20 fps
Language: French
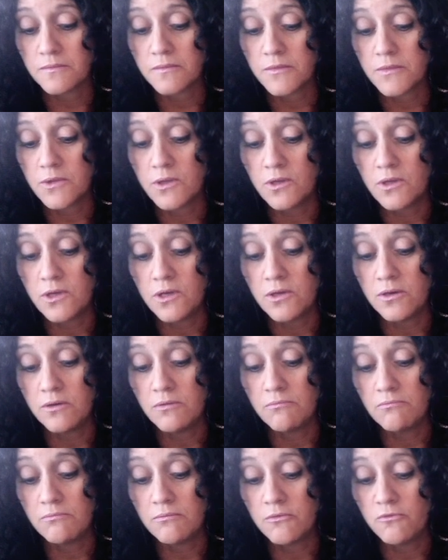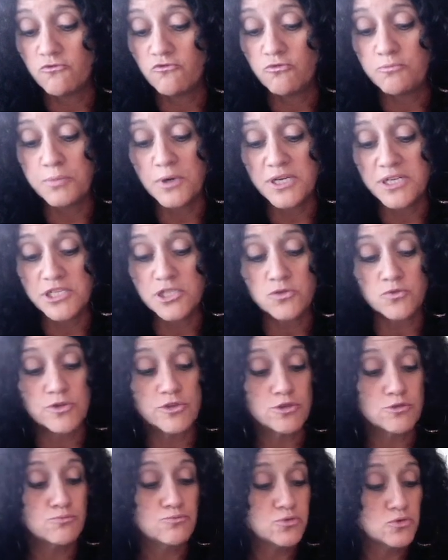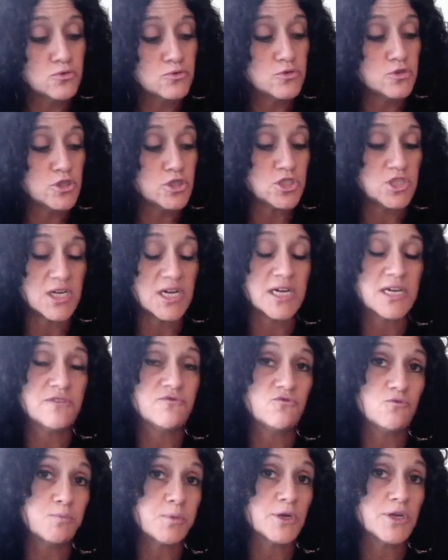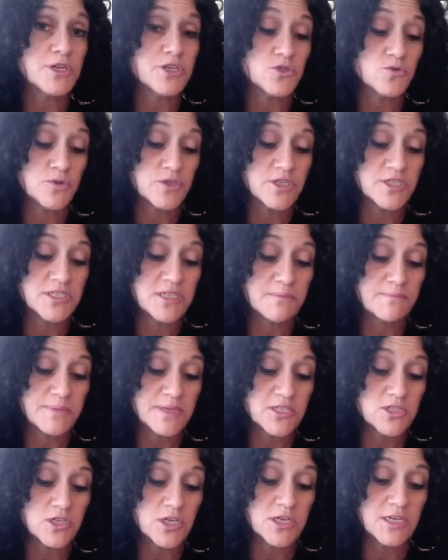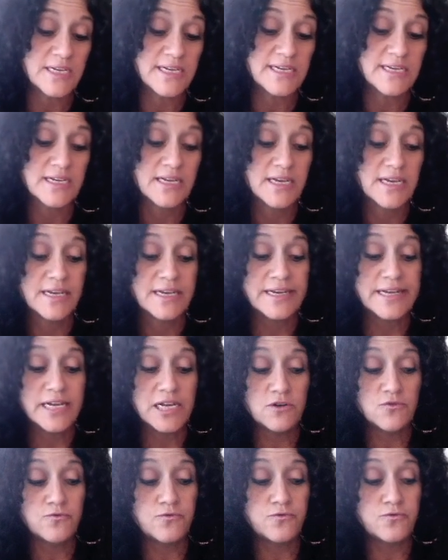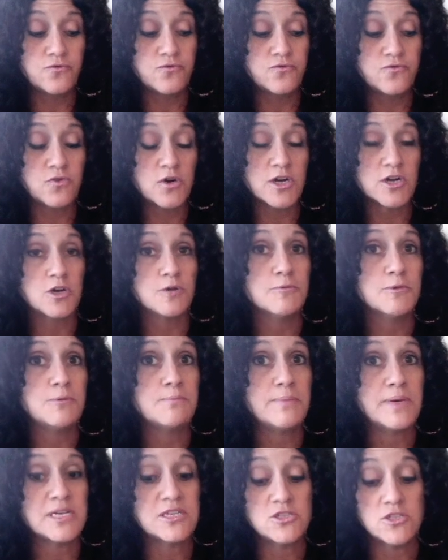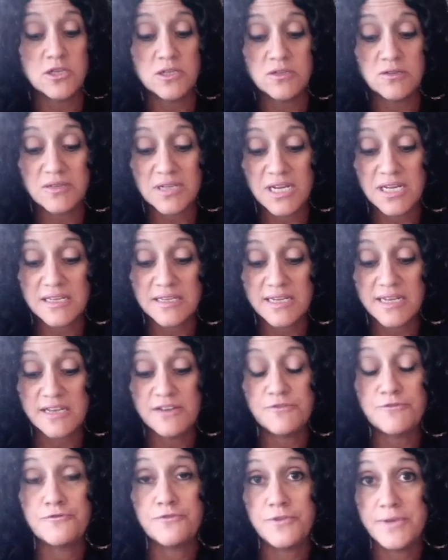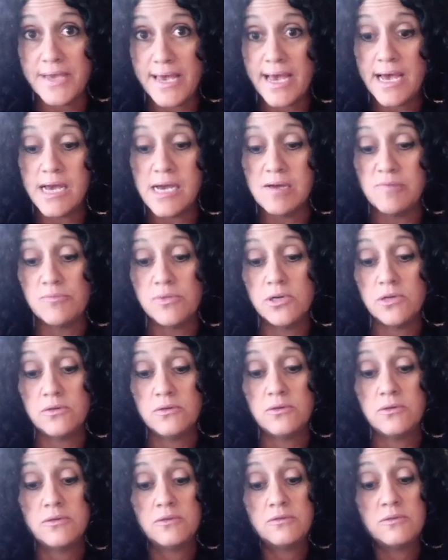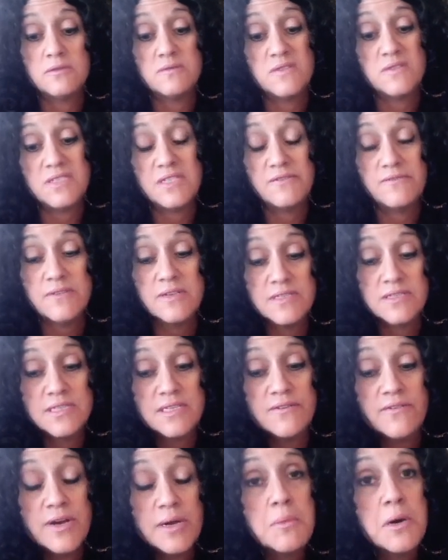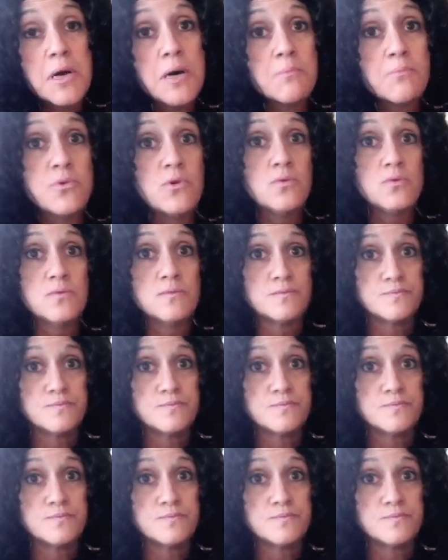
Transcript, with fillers: OK? Vous prenez soin de beaucoup de gens et vous prenez soin de cette personne et elle vous voit comme une personne très, très fiable. Donc, c'est vraiment beau.